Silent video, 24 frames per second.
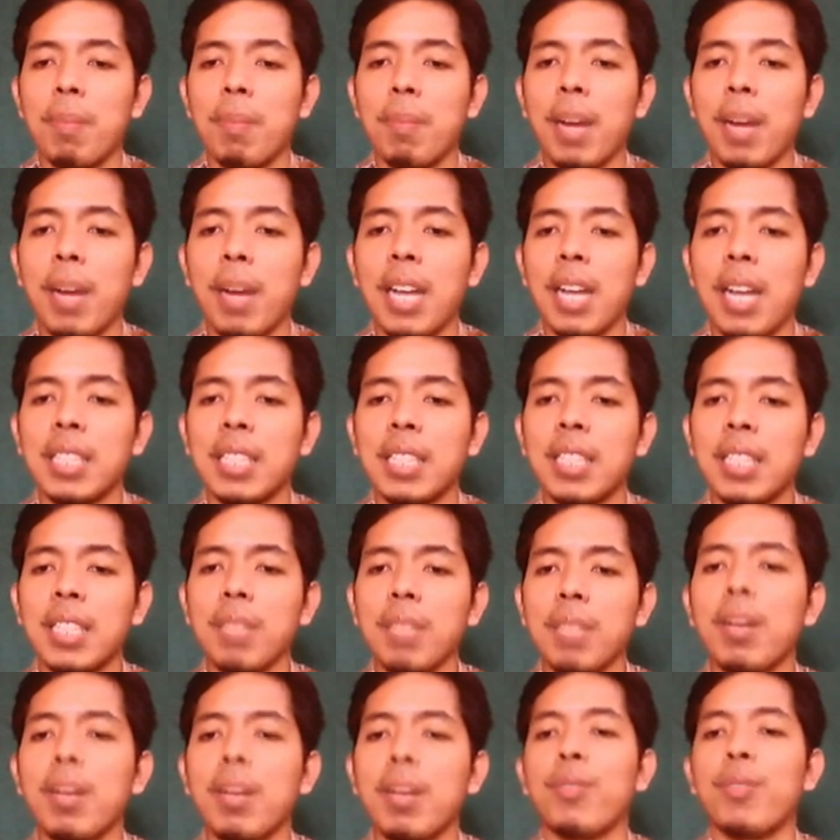
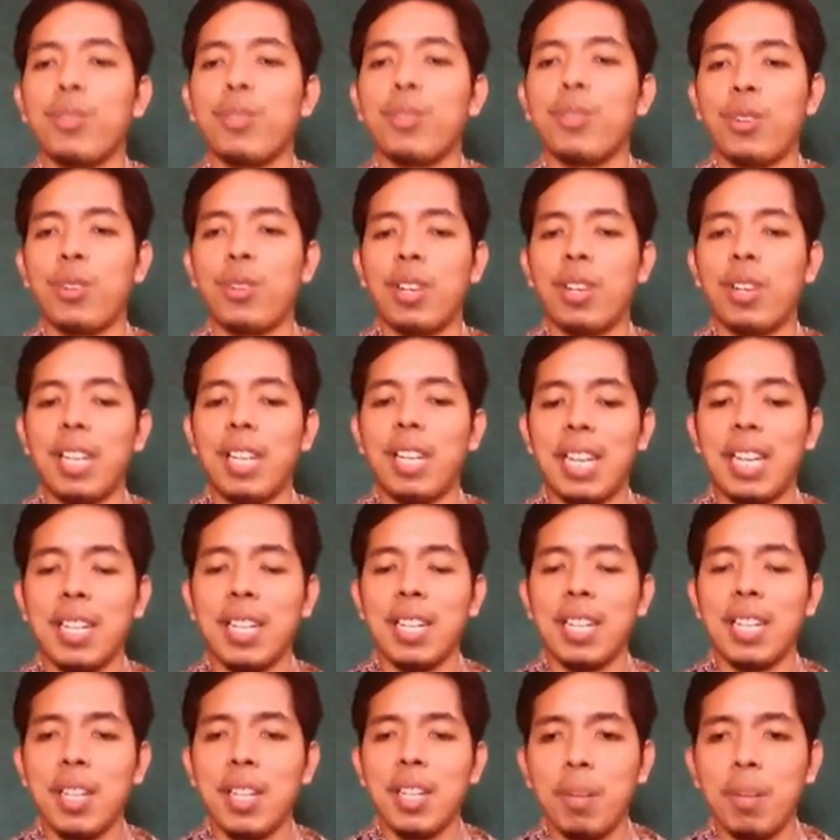pasti maf'ul. Ya.